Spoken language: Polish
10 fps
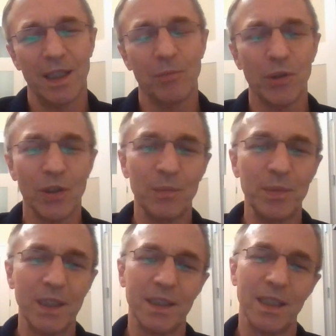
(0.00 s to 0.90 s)

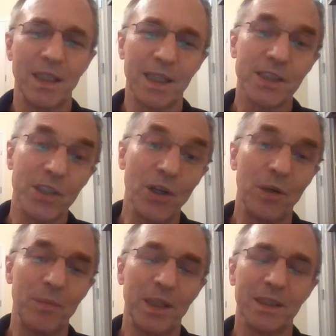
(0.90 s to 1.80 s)
Podobnie ten
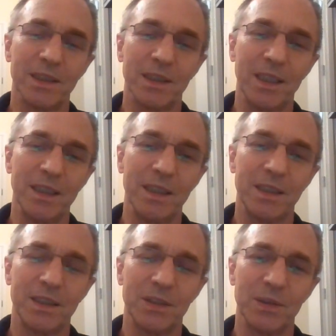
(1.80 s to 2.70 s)
aksjomat,
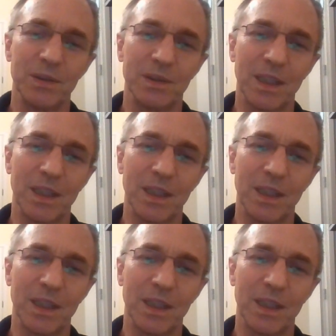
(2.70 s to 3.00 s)
kiedyś y,